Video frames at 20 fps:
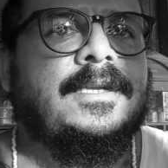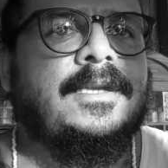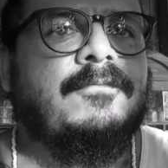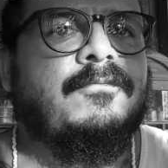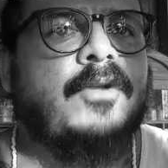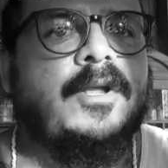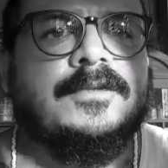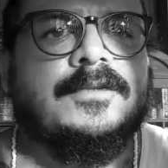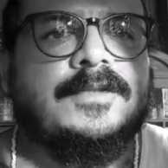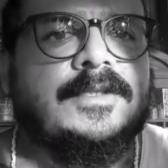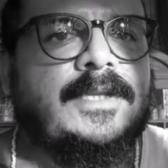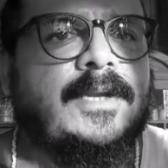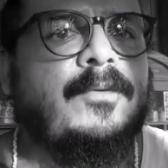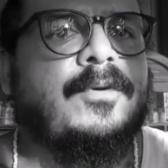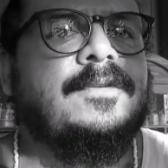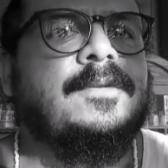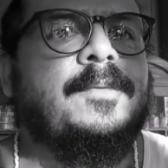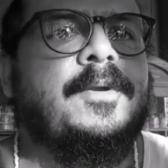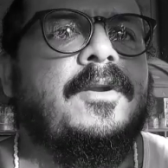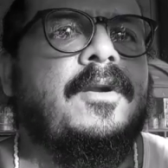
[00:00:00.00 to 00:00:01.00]
falou: ah, você tem
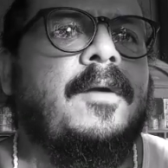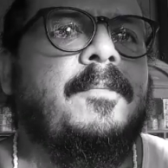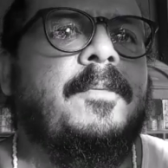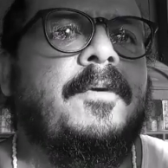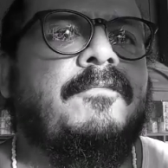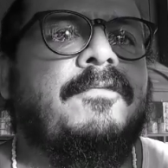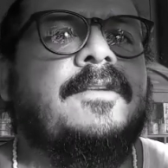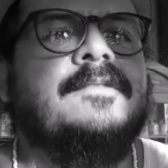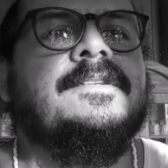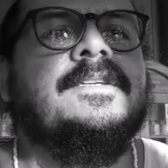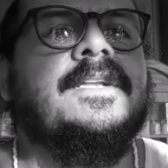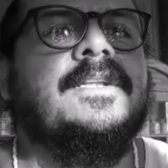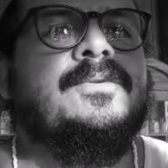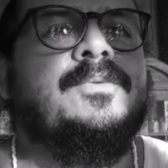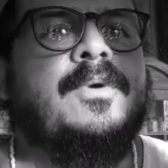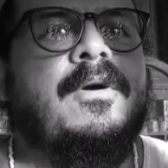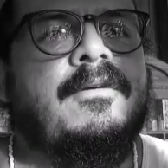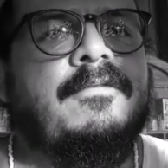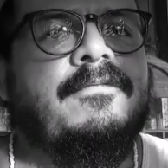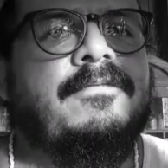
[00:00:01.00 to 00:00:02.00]
coisa melhor para fazer da
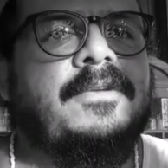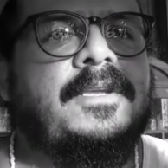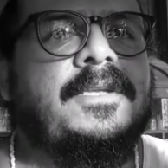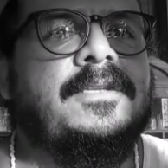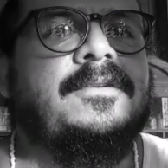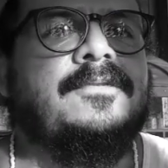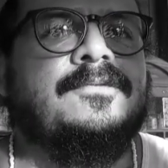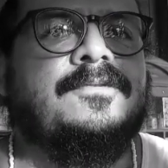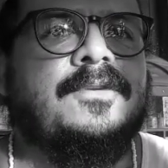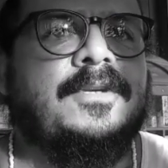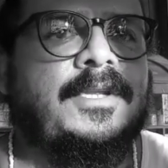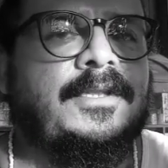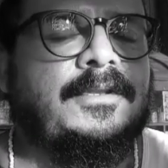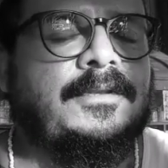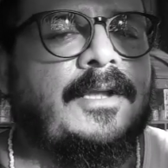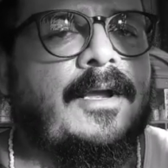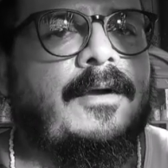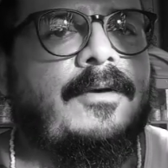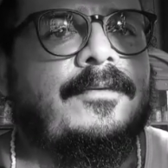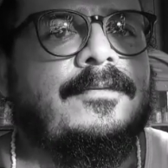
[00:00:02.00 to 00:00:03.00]
tua vida, não sei o que
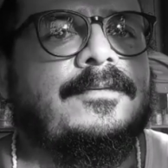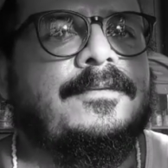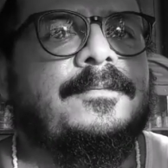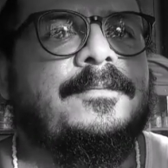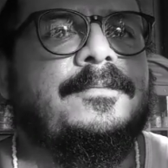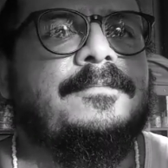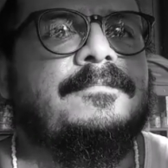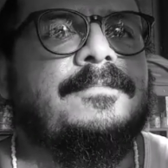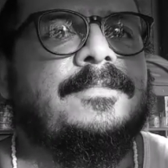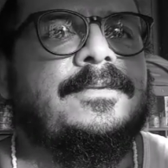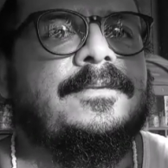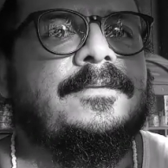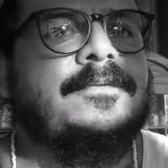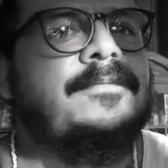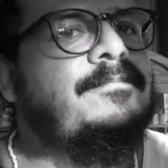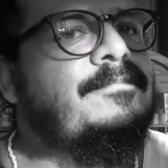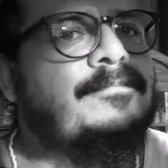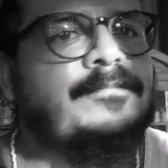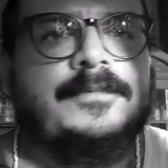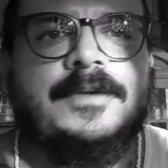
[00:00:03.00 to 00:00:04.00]
tal. Eu,
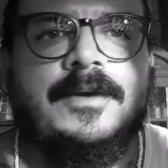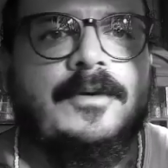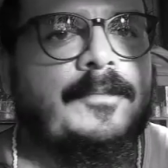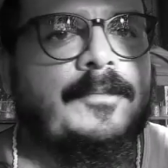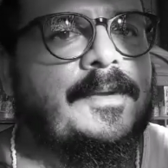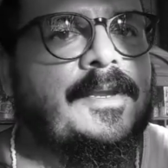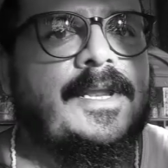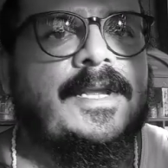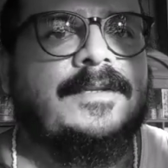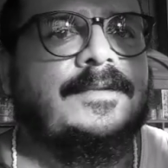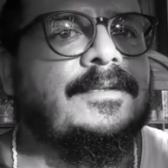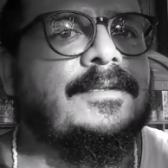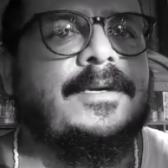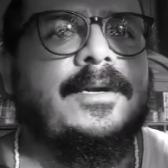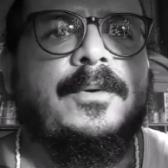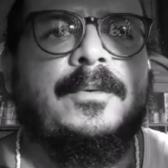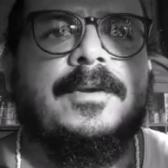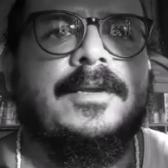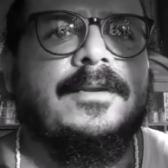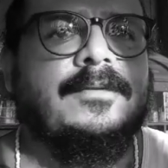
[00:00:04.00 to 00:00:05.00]
eu, não, beleza,
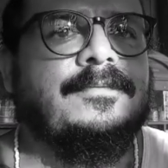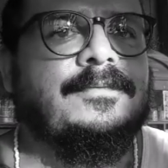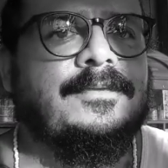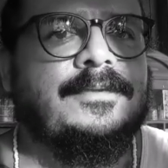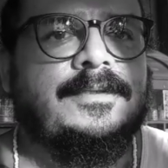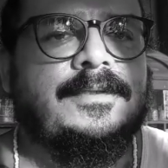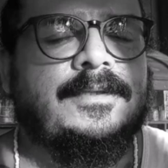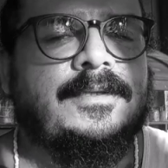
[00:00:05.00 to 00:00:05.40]
tranquilo.